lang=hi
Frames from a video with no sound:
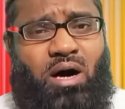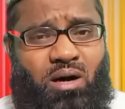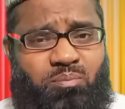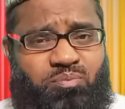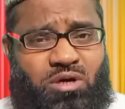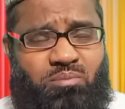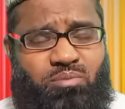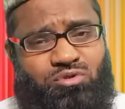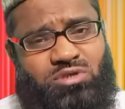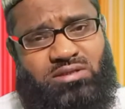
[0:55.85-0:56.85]
आप तक
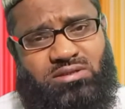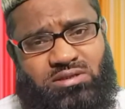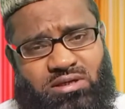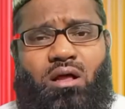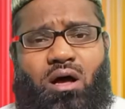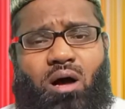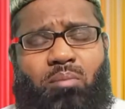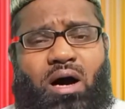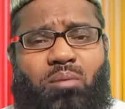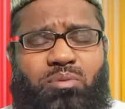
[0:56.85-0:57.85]
पहुंचाते हैं अब
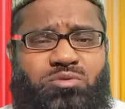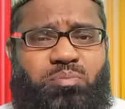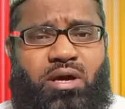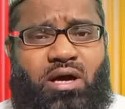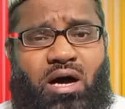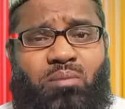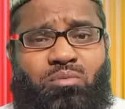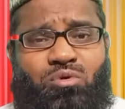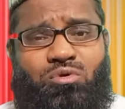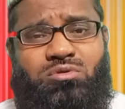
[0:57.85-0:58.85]
आप इस पैगाम
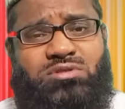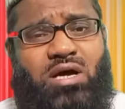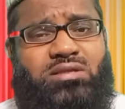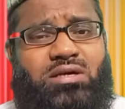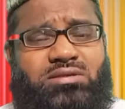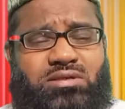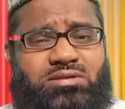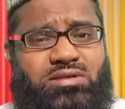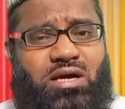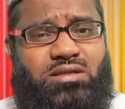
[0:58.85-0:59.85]
को ज़्यादा से
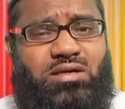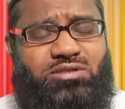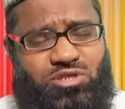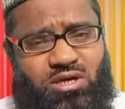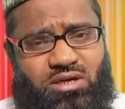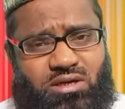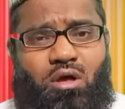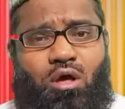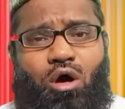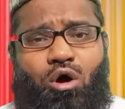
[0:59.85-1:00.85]
ज़्यादा शेयर करें